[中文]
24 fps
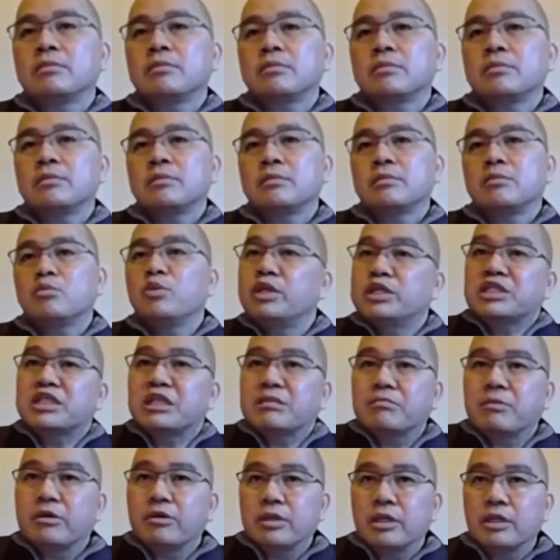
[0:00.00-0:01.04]
为什
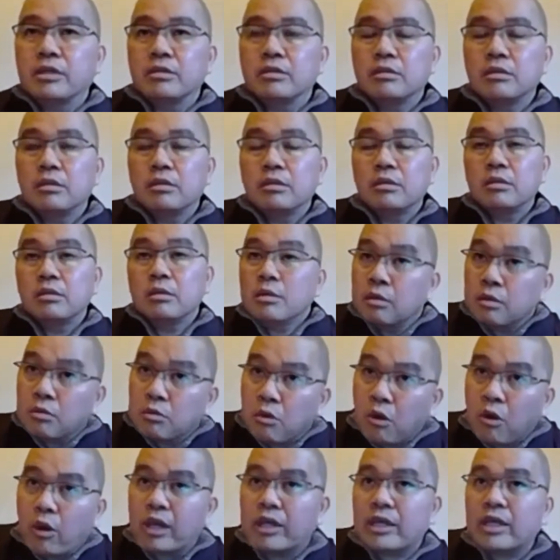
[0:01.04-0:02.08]
么呢？我
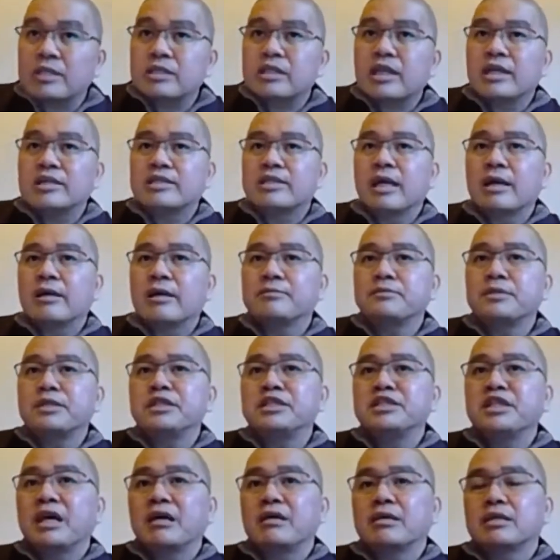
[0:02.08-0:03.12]
会跟大家分
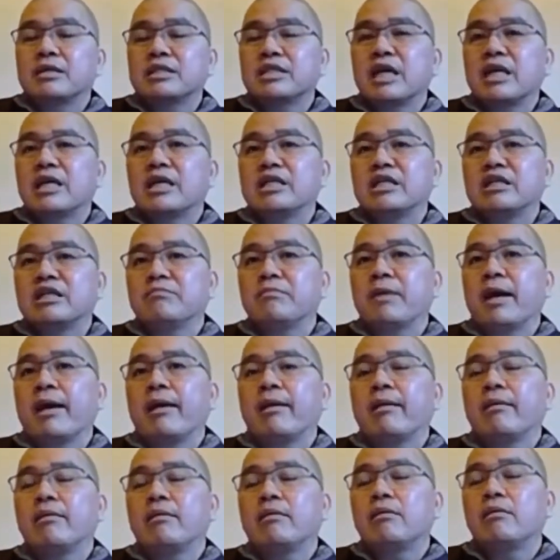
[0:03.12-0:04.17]
享下个礼拜。
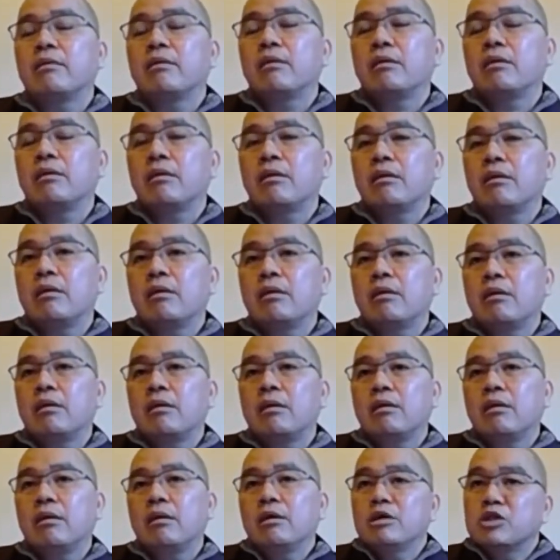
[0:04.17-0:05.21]

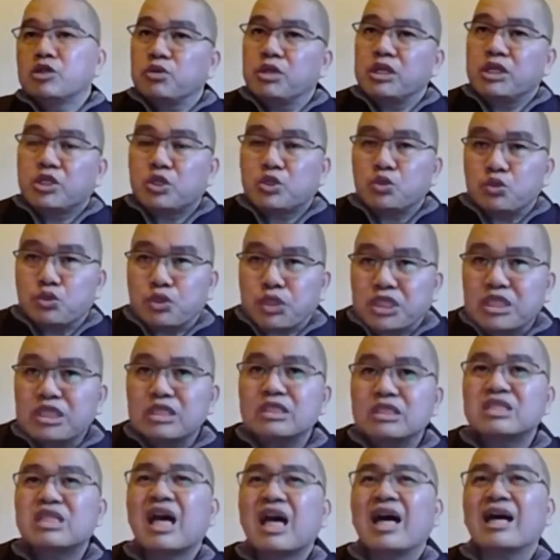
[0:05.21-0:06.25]
所以祖师
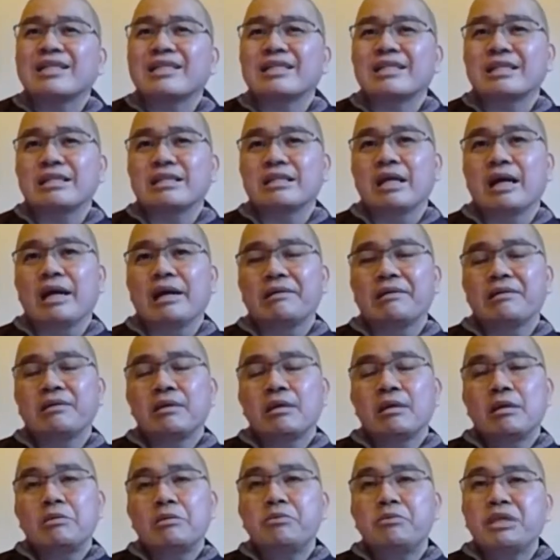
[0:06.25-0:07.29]
大德啊，
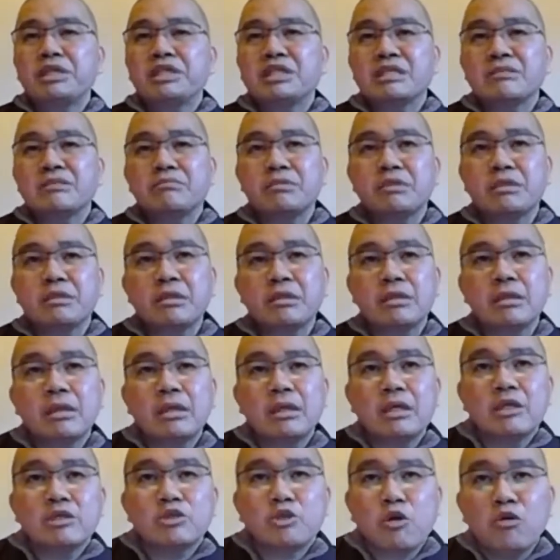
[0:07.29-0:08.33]
为什么？
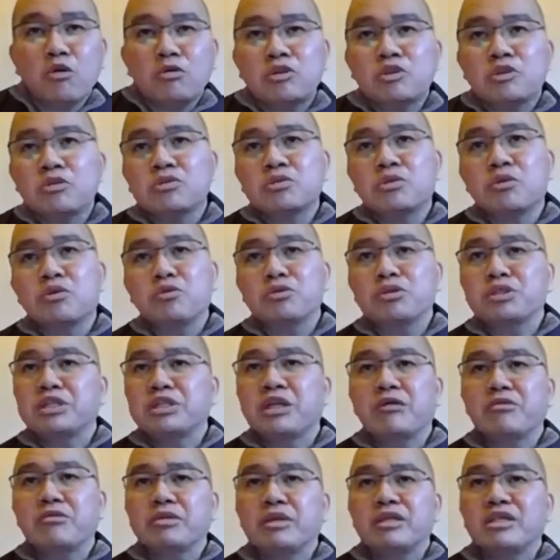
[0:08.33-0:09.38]
通宗同
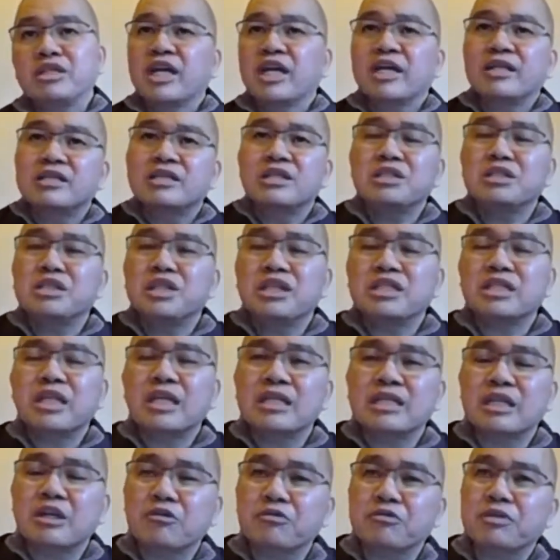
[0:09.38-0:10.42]
教的，你看这些善
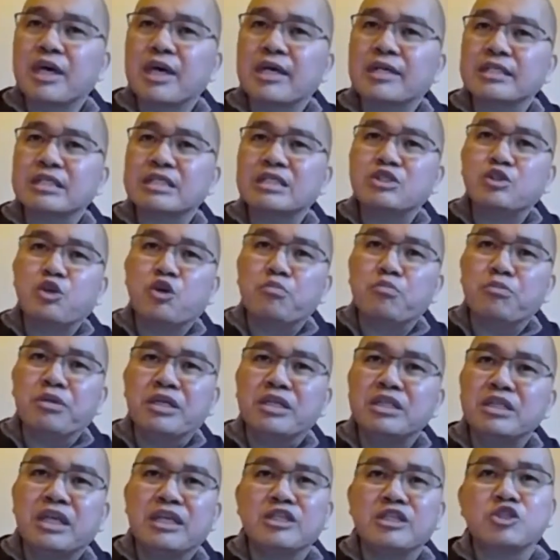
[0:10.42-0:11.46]
导大师、永明
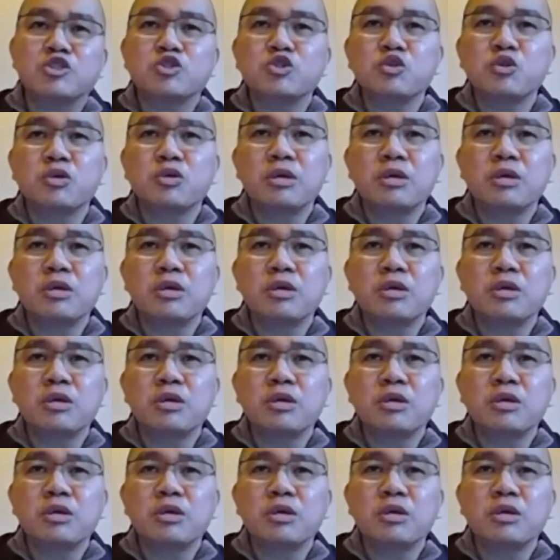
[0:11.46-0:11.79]
延寿，